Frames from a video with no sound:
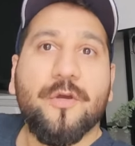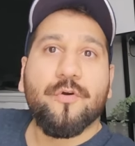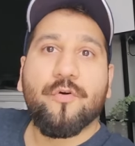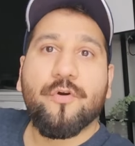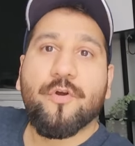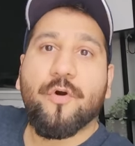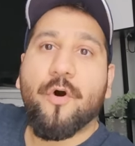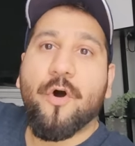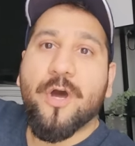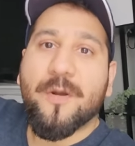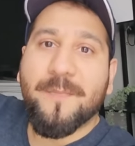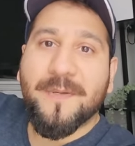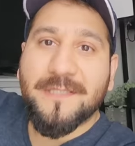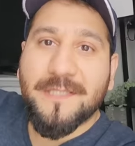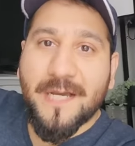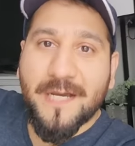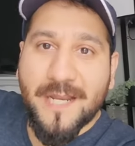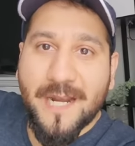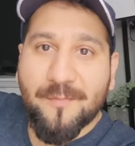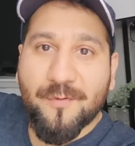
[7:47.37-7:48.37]
कोई और
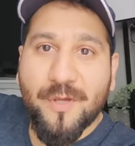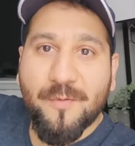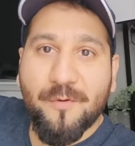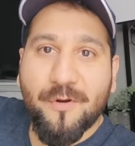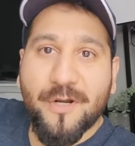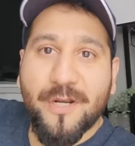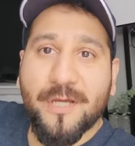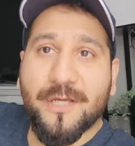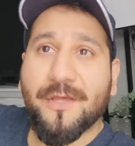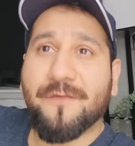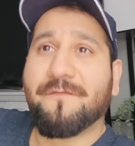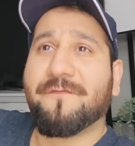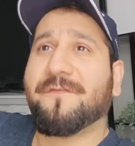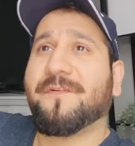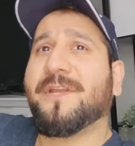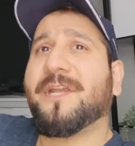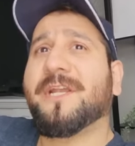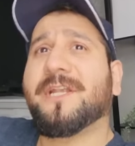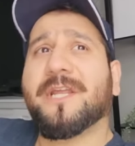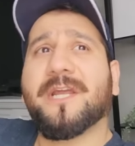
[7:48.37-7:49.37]
बंदा अगर आपको ये बोला ना कि
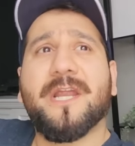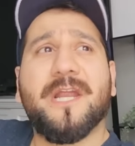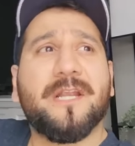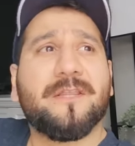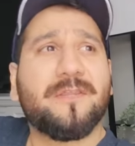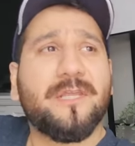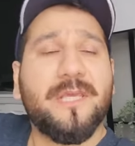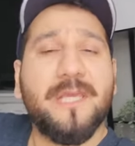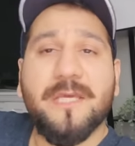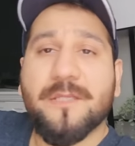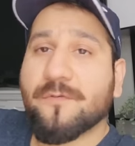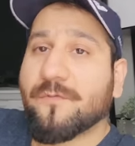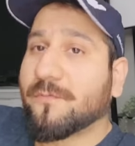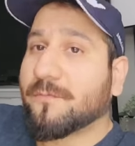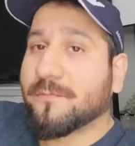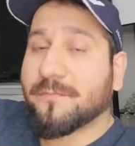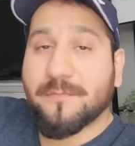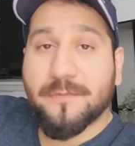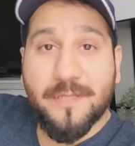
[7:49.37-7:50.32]
फ्री टिकट तो ये तो